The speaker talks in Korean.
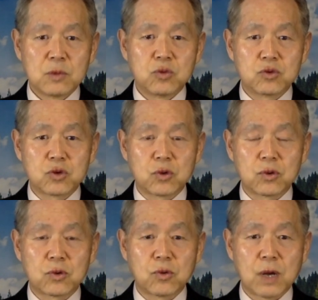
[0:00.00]

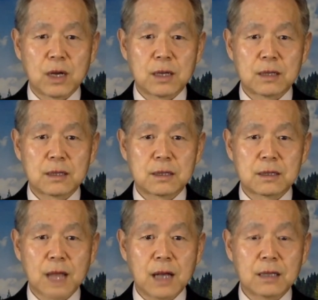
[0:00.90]
후손과
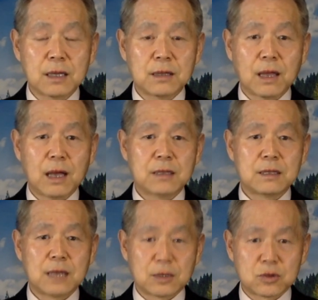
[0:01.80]
땅에
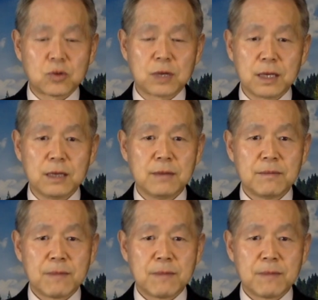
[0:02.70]
대한 약속이